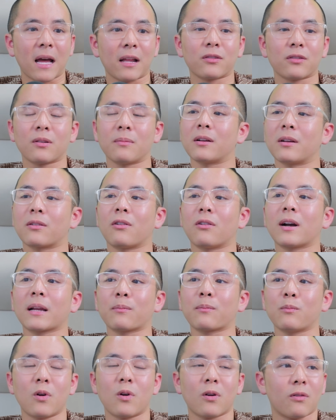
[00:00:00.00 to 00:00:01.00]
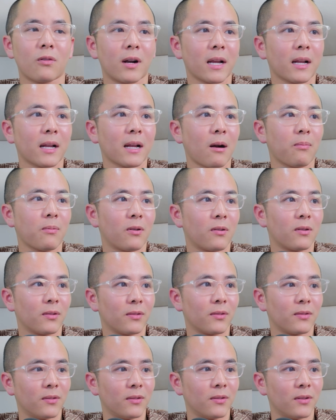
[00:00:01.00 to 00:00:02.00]
Đấy, em bán cho, bây giờ có khách mua, có khách
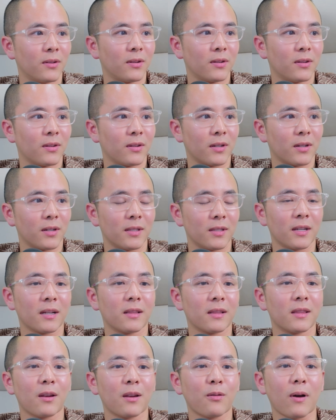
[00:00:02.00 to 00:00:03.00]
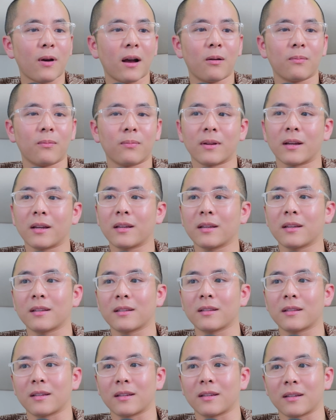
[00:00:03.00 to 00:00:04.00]
cọc rồi. Đấy, thì cái tiền hoa hồng
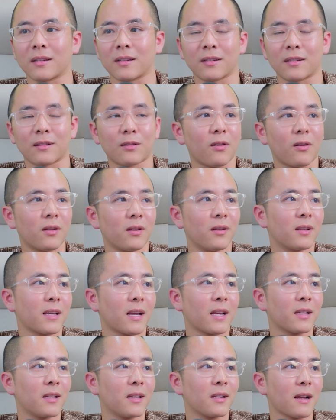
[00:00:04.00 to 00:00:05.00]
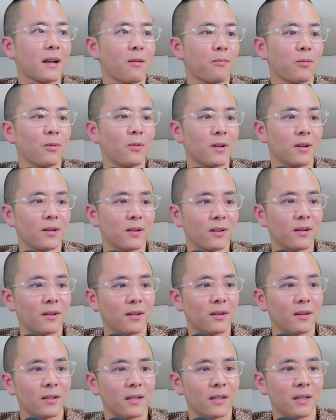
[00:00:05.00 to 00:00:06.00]
đấy thì coi như là thành tiền cọc luôn.
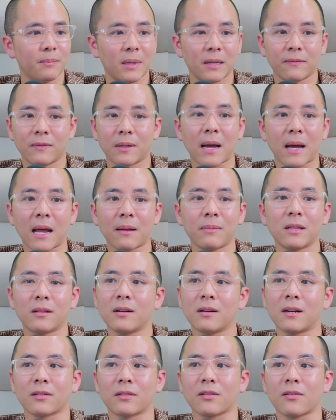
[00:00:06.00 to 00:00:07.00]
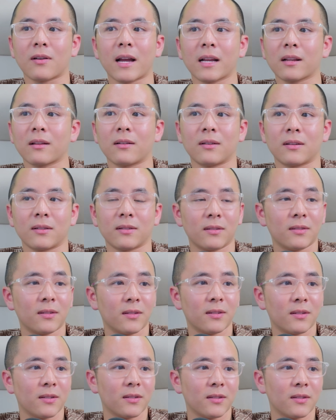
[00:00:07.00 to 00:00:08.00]
Thì mình vẫn bán bình thường cho khách thôi.
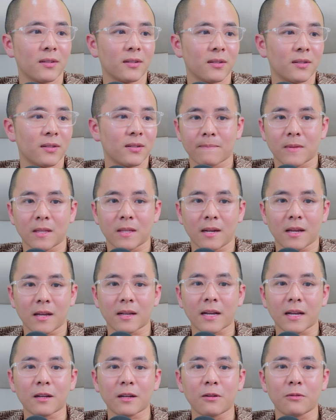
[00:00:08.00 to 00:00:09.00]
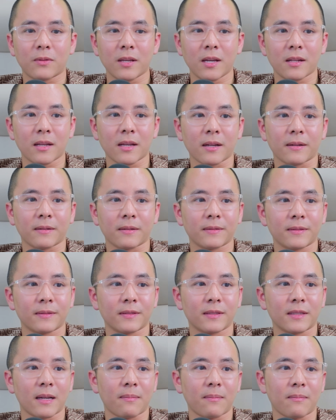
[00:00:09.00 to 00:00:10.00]
Thì đấy cách đầu tiên nhá.
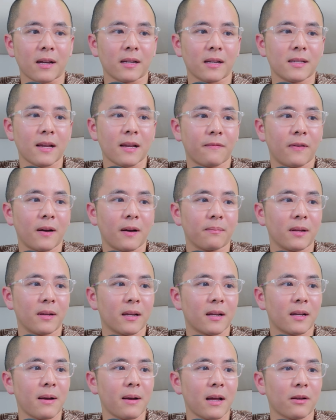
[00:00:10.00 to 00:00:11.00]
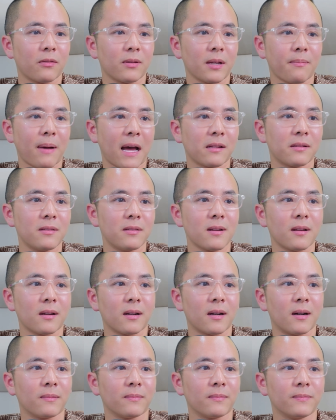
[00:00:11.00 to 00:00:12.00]
Xem là cái sản phẩm đấy các bạn có thể bán
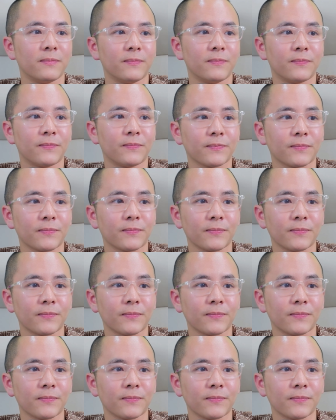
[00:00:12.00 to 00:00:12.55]
trước được không.